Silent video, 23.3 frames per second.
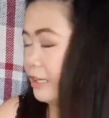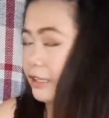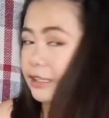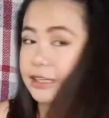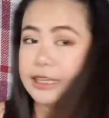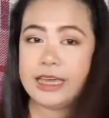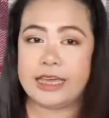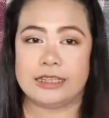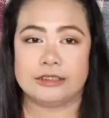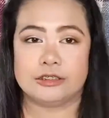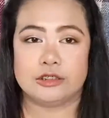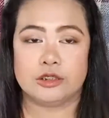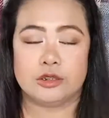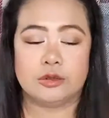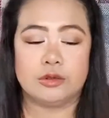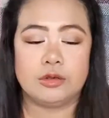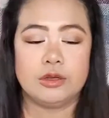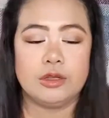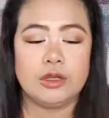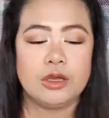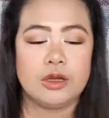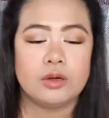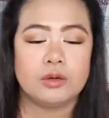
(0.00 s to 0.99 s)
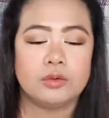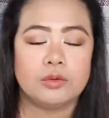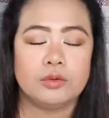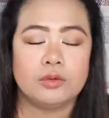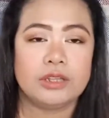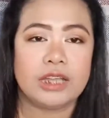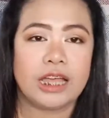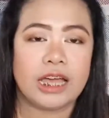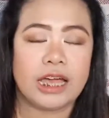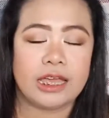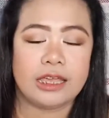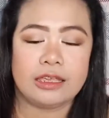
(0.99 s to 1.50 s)
Yan. So,
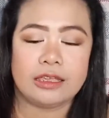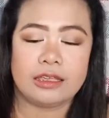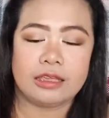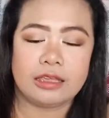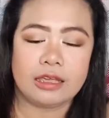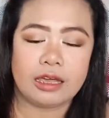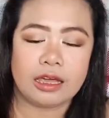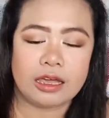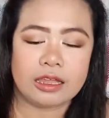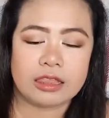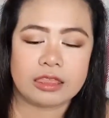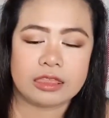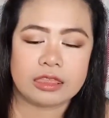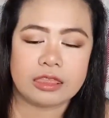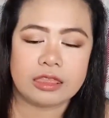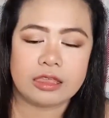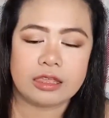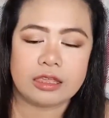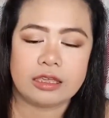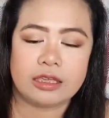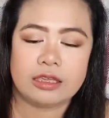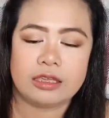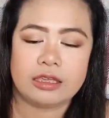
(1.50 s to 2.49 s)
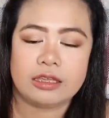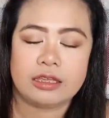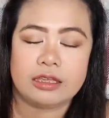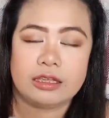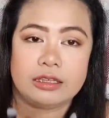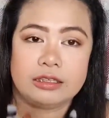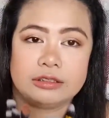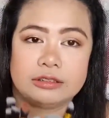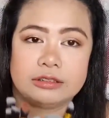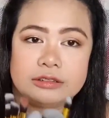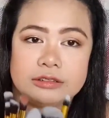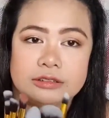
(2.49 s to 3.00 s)
una I got
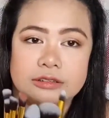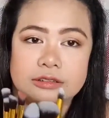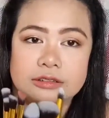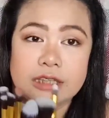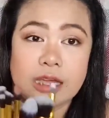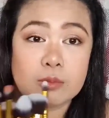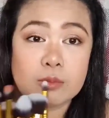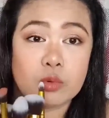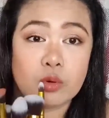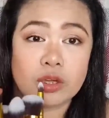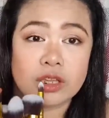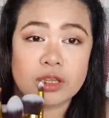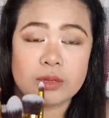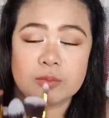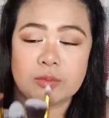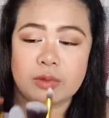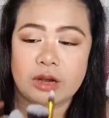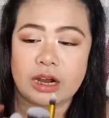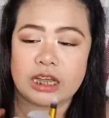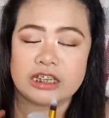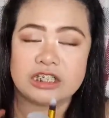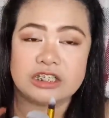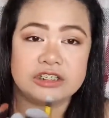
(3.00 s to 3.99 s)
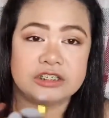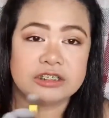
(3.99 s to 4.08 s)
this kabuki brush.